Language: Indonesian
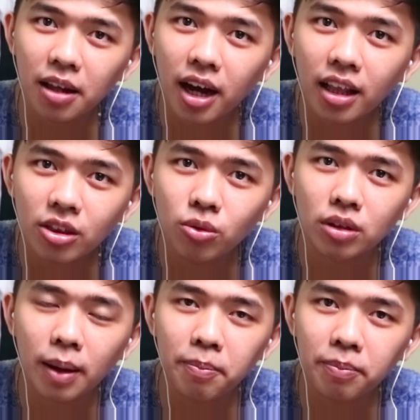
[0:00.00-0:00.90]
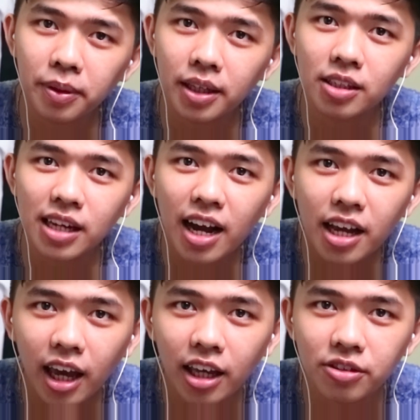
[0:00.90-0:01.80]
yang ngantuk ngantuk tapi
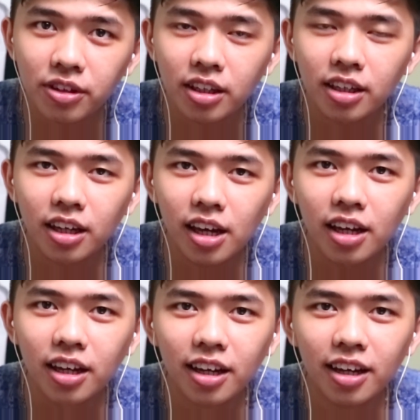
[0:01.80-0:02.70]
sampai cuy, oke. Okay?